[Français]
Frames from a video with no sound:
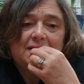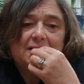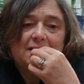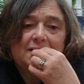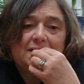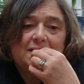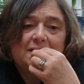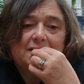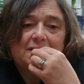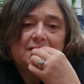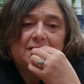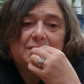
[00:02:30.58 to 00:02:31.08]

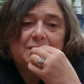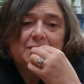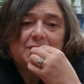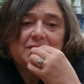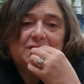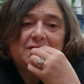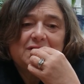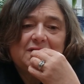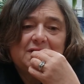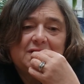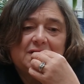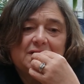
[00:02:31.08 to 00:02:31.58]
euh, comment
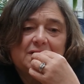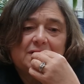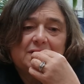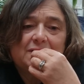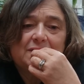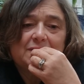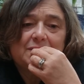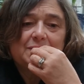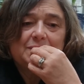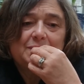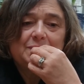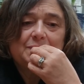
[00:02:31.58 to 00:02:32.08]
dire,
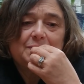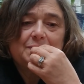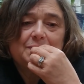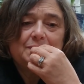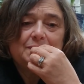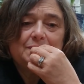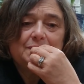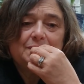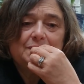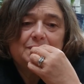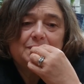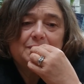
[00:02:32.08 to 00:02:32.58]

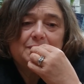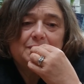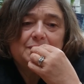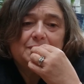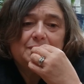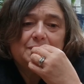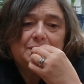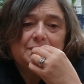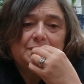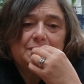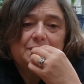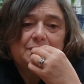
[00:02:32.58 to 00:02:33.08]
hum,
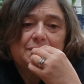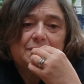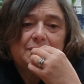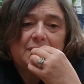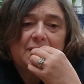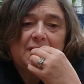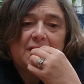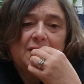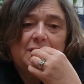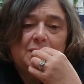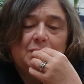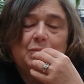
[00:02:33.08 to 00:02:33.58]

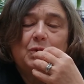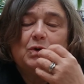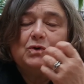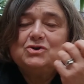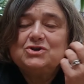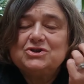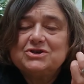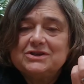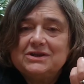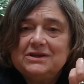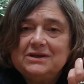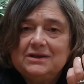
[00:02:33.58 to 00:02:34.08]

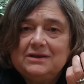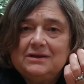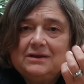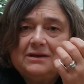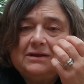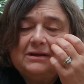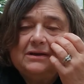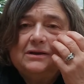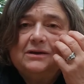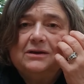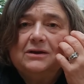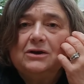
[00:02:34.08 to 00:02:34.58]
projeté
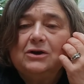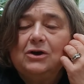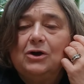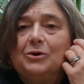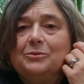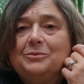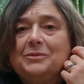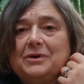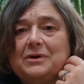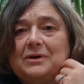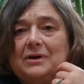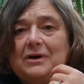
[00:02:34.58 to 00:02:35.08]

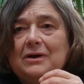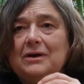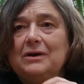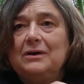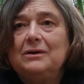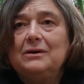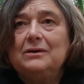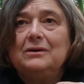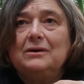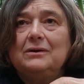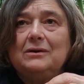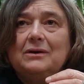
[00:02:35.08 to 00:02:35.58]
comme
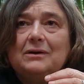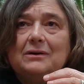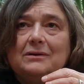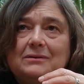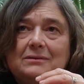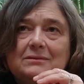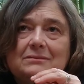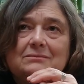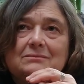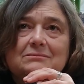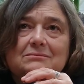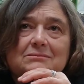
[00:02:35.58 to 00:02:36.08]

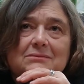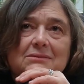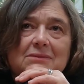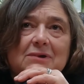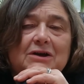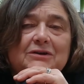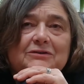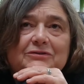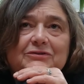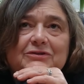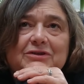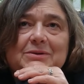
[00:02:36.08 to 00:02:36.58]

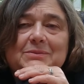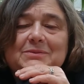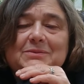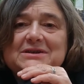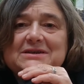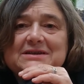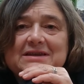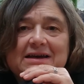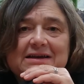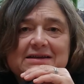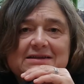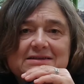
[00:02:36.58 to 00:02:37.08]
un film
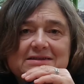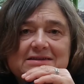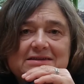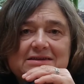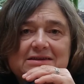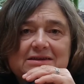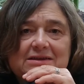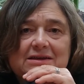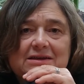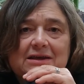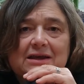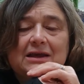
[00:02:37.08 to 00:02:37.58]

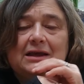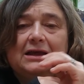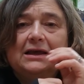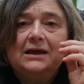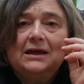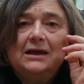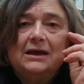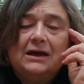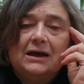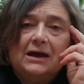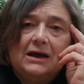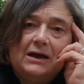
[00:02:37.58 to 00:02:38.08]
didactique,
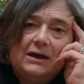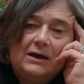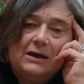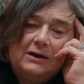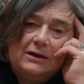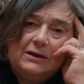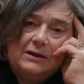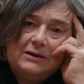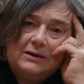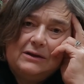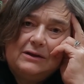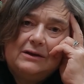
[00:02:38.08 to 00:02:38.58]

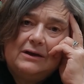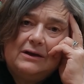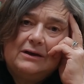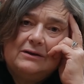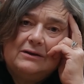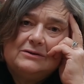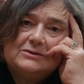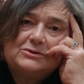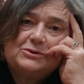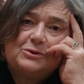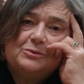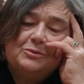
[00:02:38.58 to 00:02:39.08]

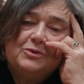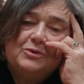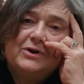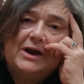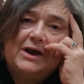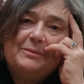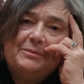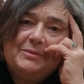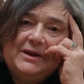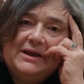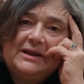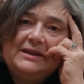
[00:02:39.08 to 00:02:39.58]
ce qu'on pourrait
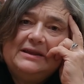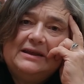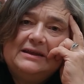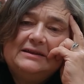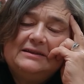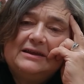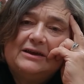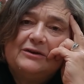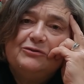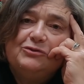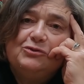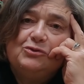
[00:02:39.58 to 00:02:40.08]
appeler un
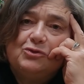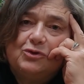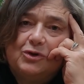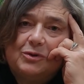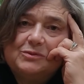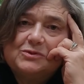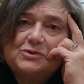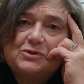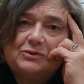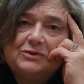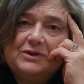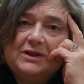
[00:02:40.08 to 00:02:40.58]
interview,
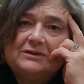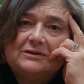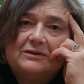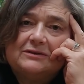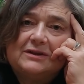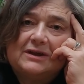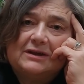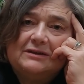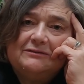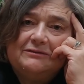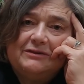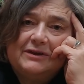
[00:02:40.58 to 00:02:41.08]
comme ce qu'on est en
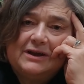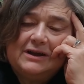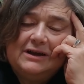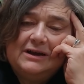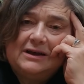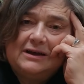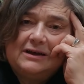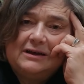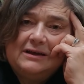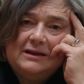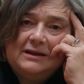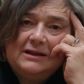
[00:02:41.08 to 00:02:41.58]
train de faire
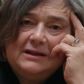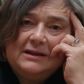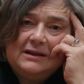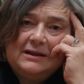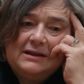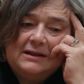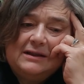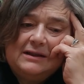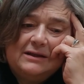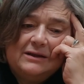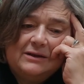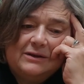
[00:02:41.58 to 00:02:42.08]
là,
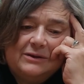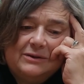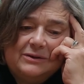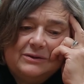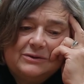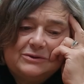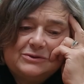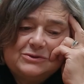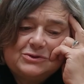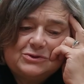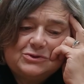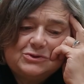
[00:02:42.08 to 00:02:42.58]

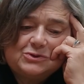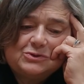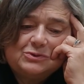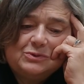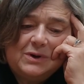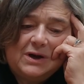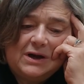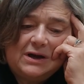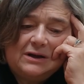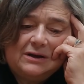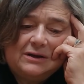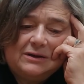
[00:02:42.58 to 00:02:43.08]
que ce
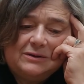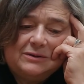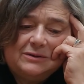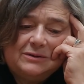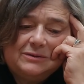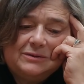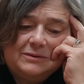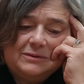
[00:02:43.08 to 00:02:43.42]
soit